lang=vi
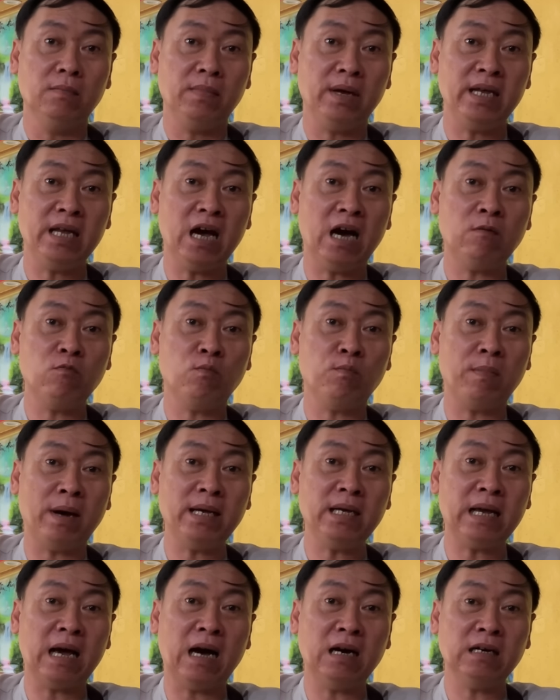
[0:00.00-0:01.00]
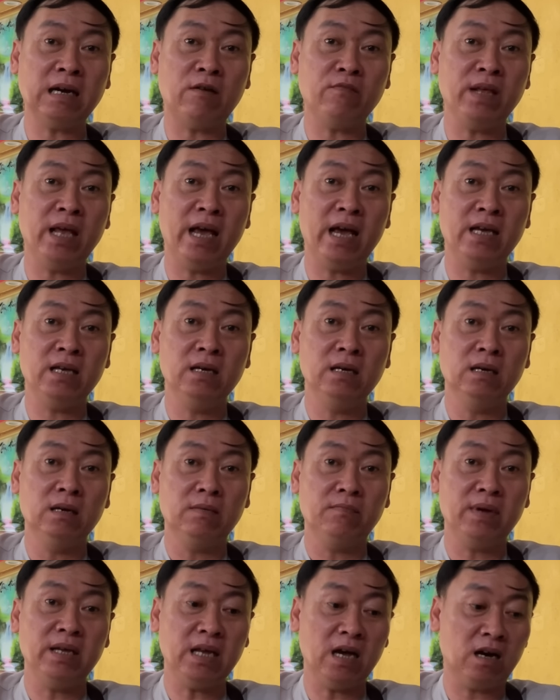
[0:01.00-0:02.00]
bây giờ ông bảy chợ nào về
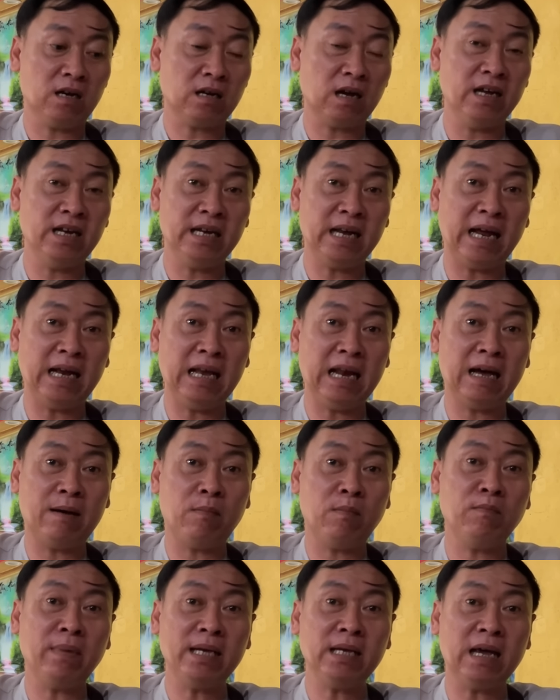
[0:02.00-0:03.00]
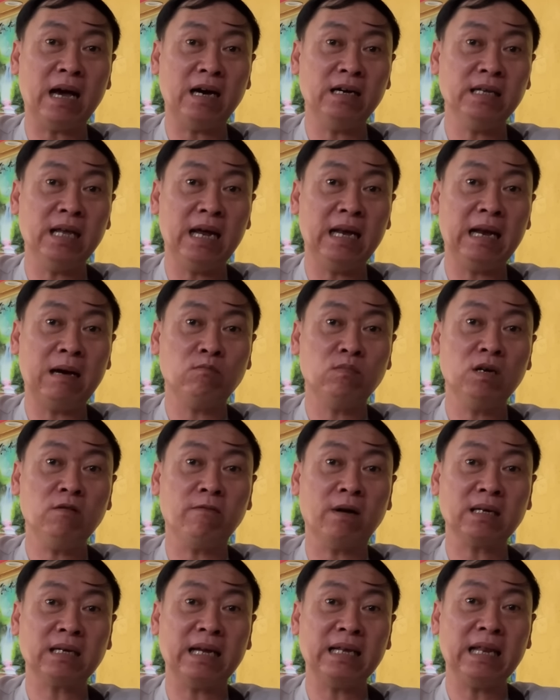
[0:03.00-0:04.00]
bây giờ kỳ này làm bảy chợ về là ông đức
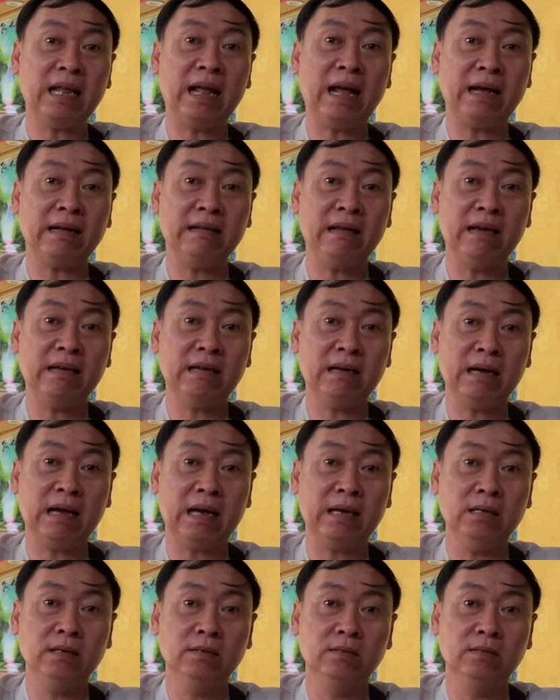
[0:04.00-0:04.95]
hoặc tại tây an về chứ ai